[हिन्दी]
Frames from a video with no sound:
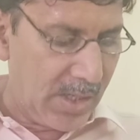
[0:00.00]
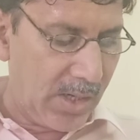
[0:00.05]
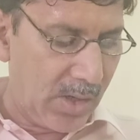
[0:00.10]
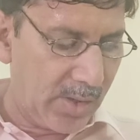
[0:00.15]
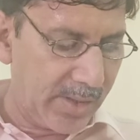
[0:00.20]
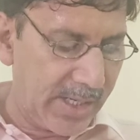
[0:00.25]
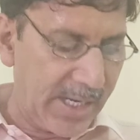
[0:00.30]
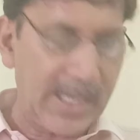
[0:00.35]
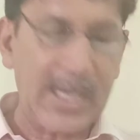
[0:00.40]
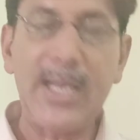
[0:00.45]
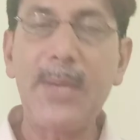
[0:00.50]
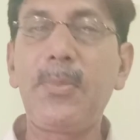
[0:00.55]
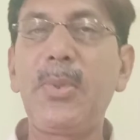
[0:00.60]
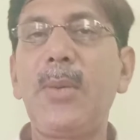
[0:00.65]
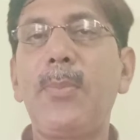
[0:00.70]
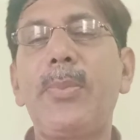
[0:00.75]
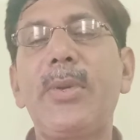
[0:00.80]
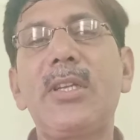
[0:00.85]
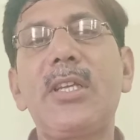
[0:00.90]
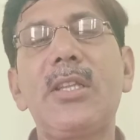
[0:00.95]
और अगले
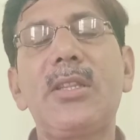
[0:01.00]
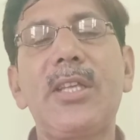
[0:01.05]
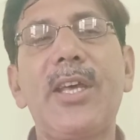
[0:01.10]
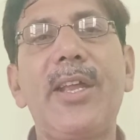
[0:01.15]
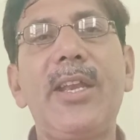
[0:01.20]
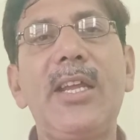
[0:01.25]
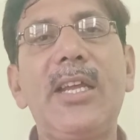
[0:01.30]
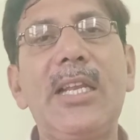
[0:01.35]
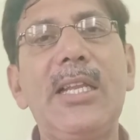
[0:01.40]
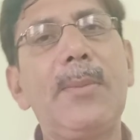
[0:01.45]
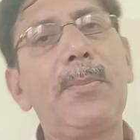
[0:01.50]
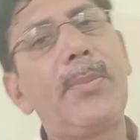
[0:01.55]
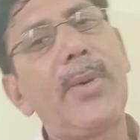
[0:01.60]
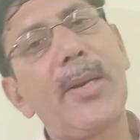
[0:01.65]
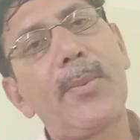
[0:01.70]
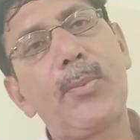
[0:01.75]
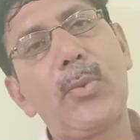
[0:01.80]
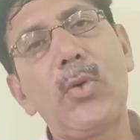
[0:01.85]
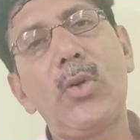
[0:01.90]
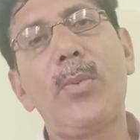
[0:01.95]
पेपर की तैयारी के लिए
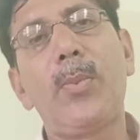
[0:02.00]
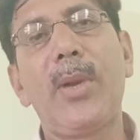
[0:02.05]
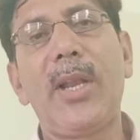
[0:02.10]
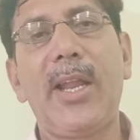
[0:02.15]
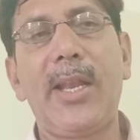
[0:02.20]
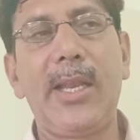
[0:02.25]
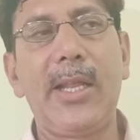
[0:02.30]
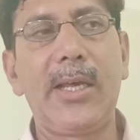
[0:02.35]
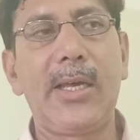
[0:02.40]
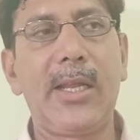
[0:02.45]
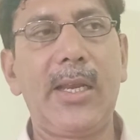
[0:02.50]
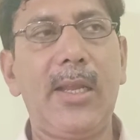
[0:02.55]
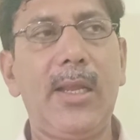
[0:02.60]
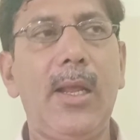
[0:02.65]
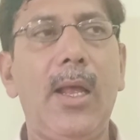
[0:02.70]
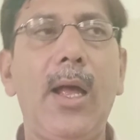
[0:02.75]
भरपूर प्लानिंग करें